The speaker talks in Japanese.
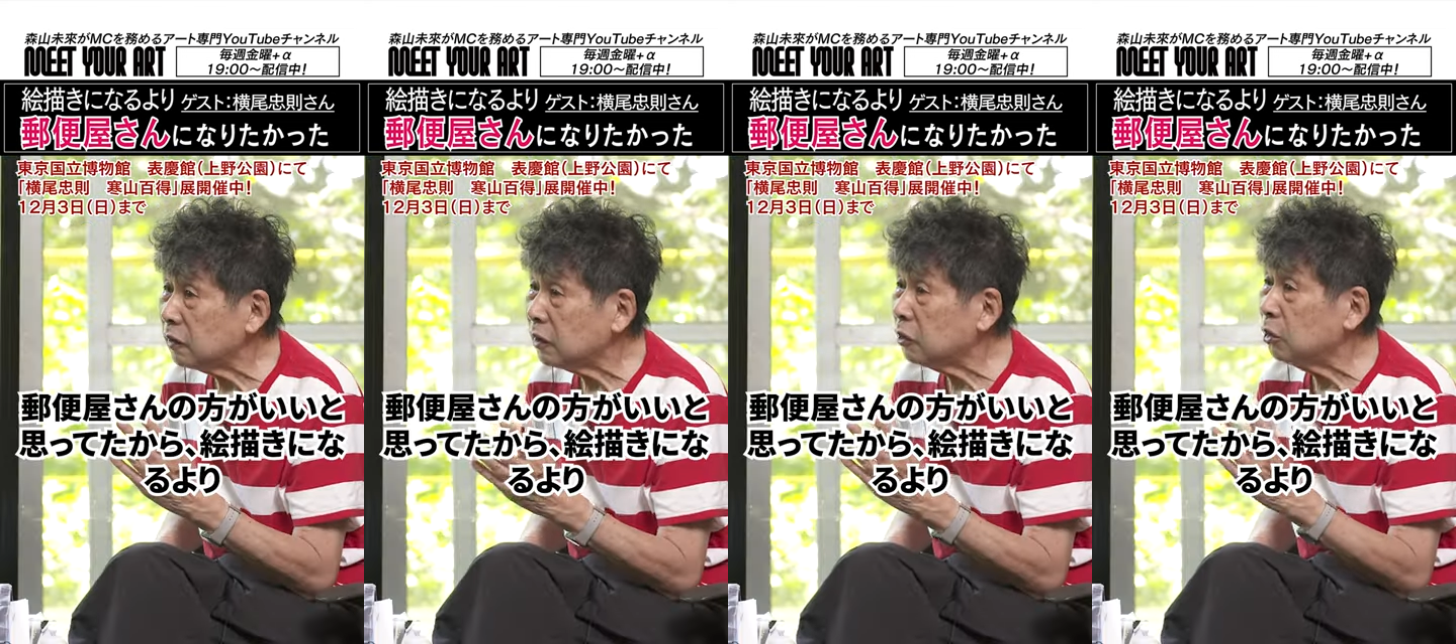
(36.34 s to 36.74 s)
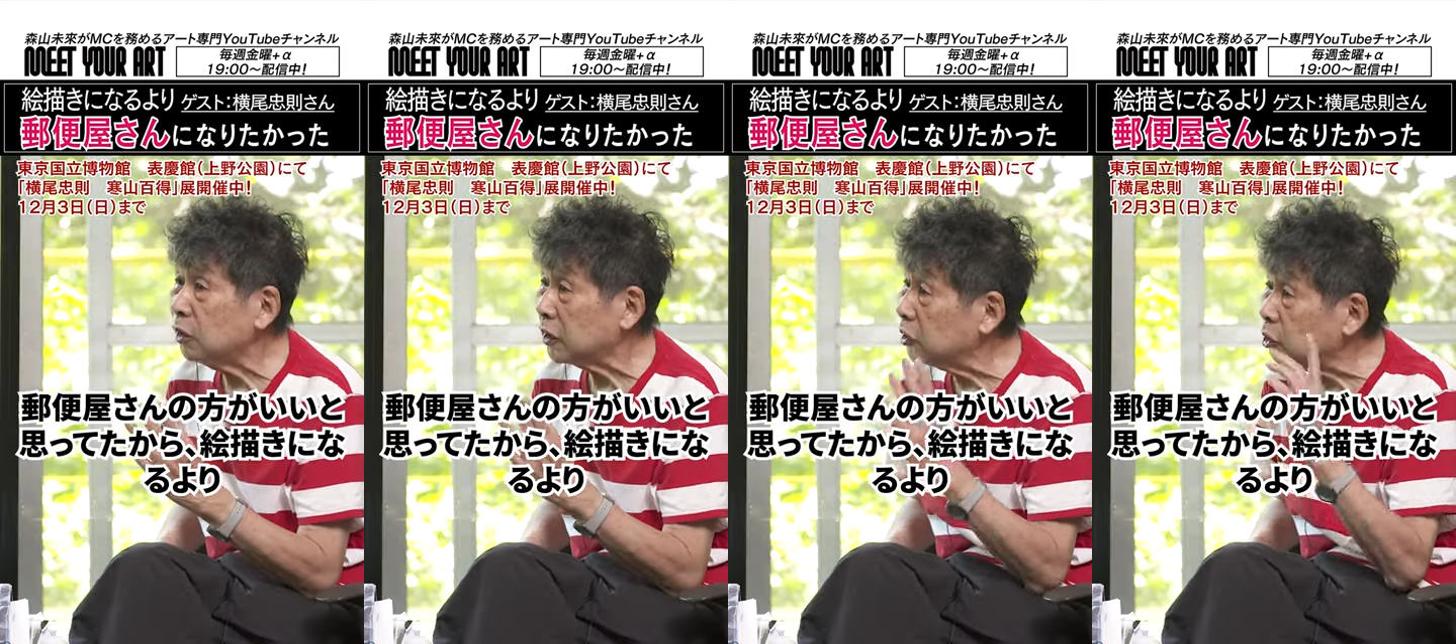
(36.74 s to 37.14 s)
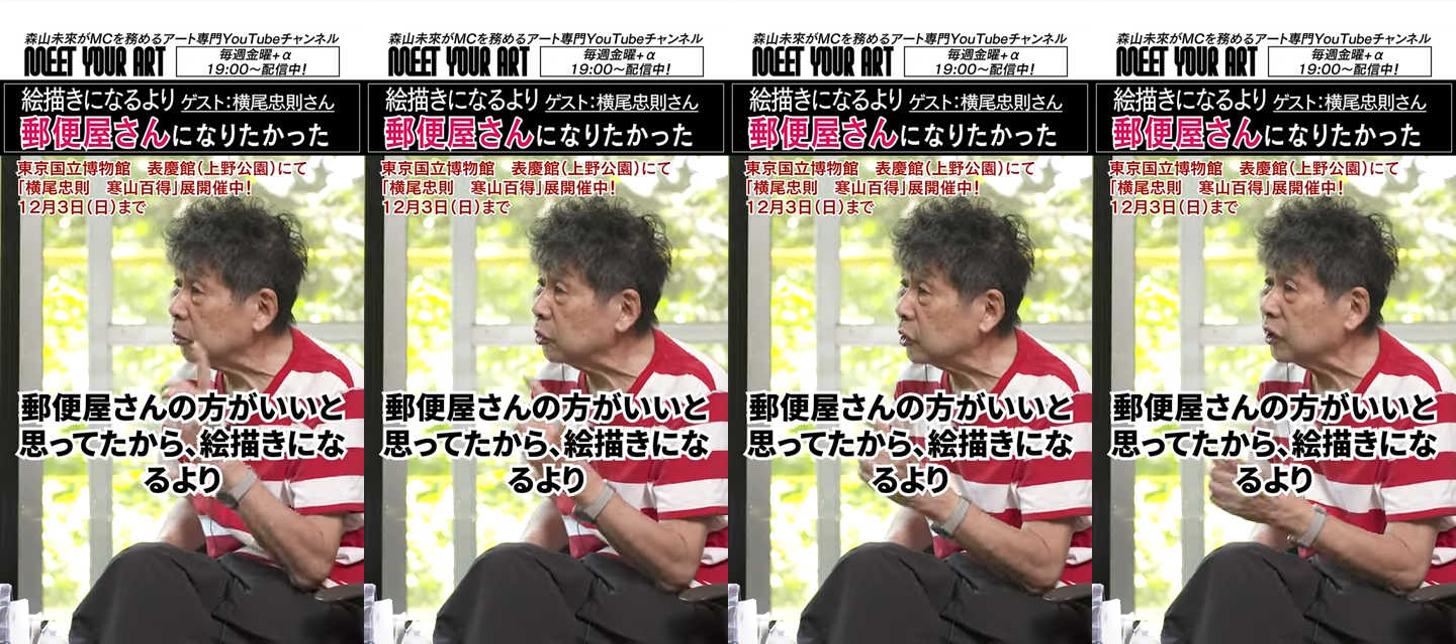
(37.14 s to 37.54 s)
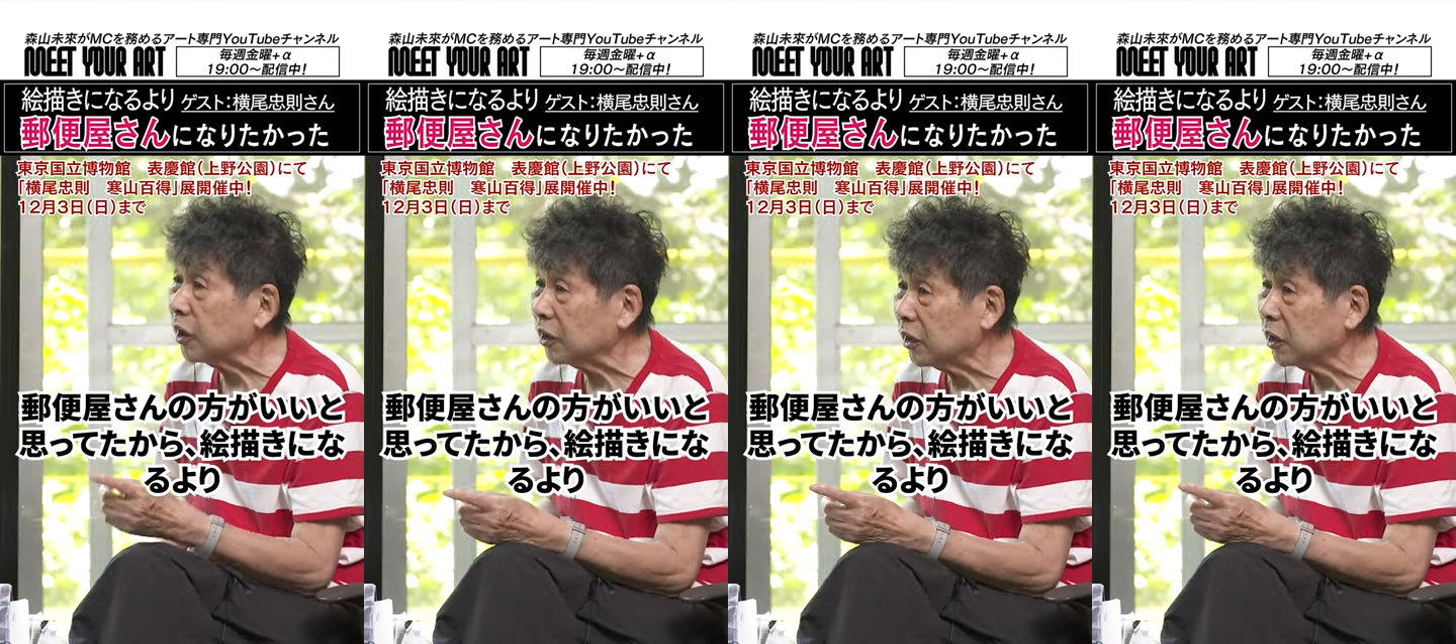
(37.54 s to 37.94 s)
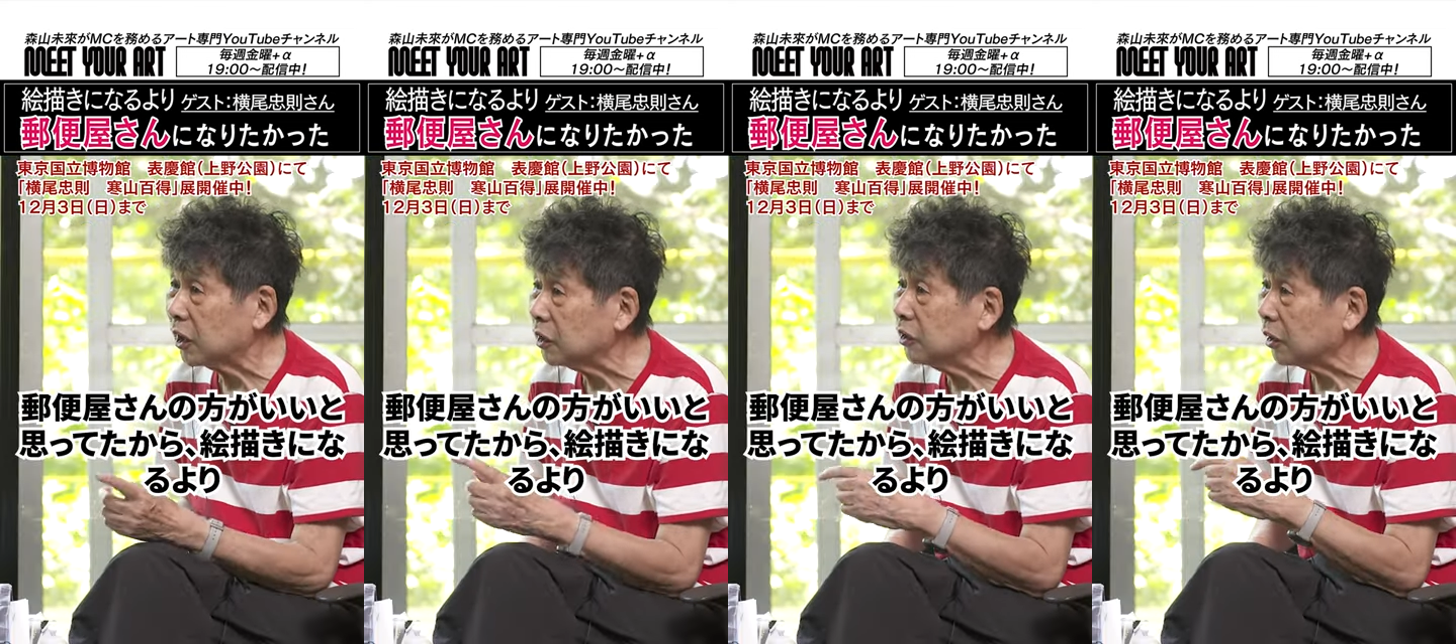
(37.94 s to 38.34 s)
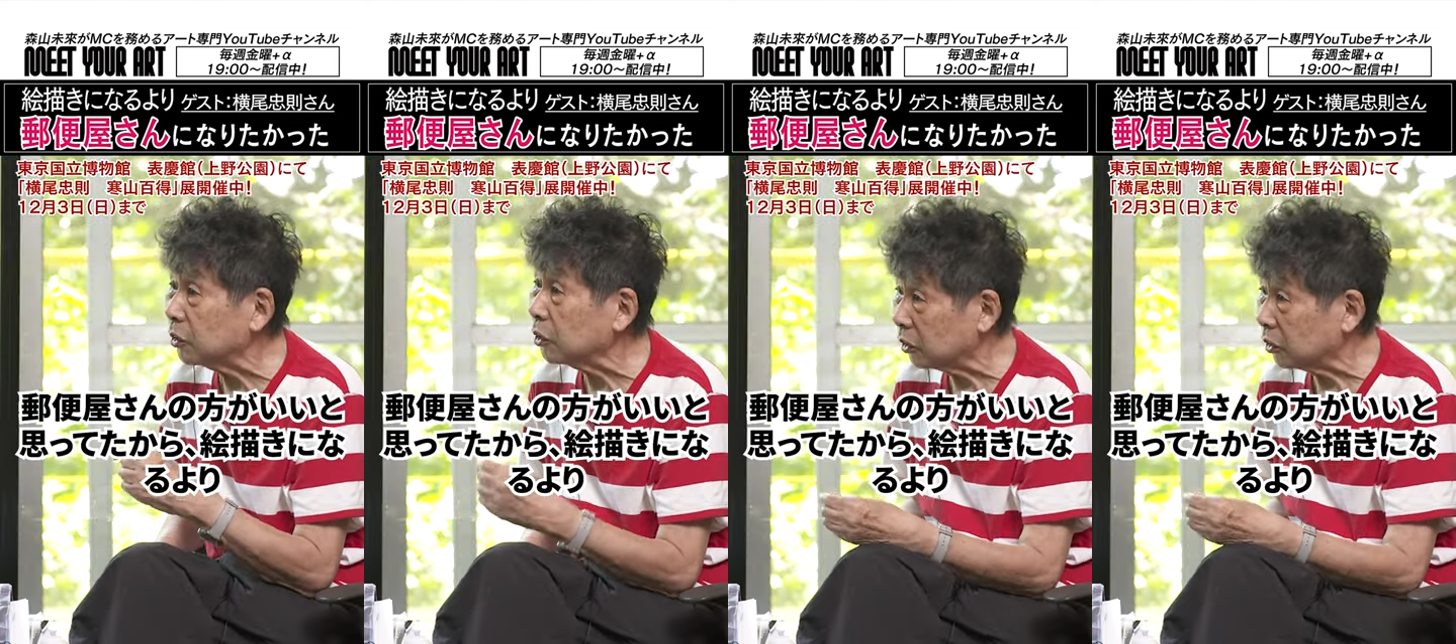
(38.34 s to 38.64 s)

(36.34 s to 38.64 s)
屋さんの方がいいと思ってたから絵描きになるよ、